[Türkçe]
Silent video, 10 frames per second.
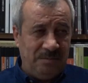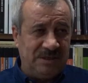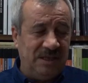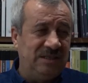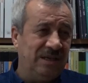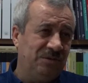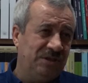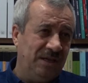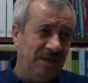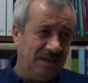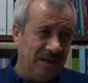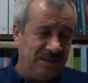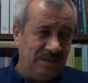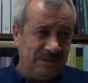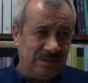Mesela İslamcıların yanına
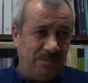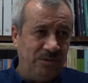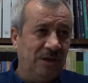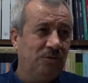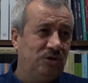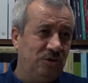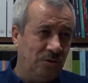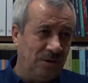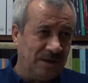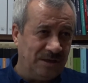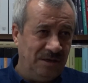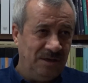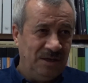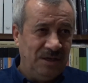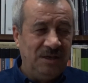gittiğimiz zaman bunlar küçü diyorlardı.
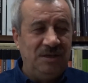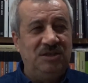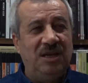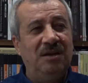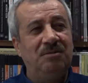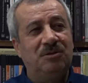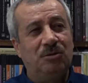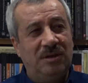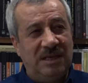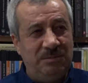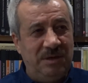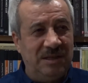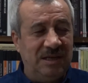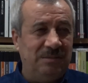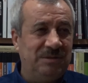İşte sol kesim
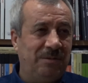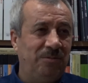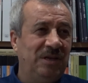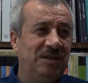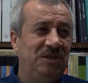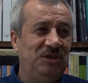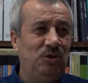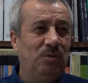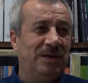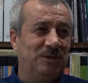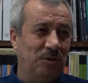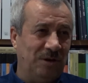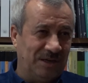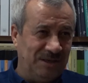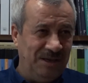yanına gittiğim zaman bunlar dinci yobaz
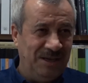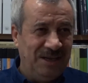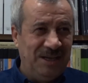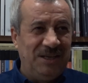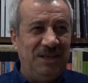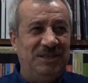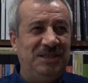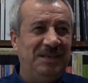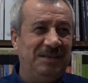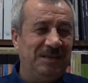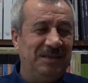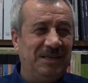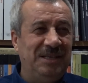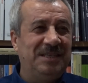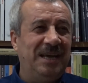diyorlardı. İkisi
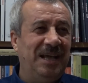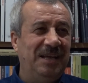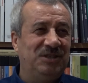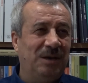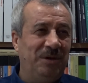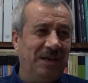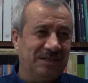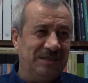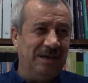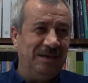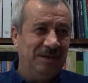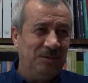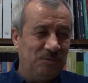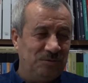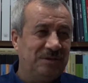kiliseyle cami arasında
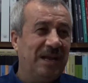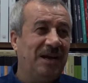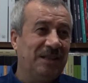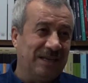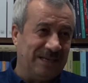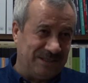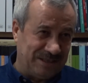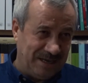uzun süre kaldık aslında.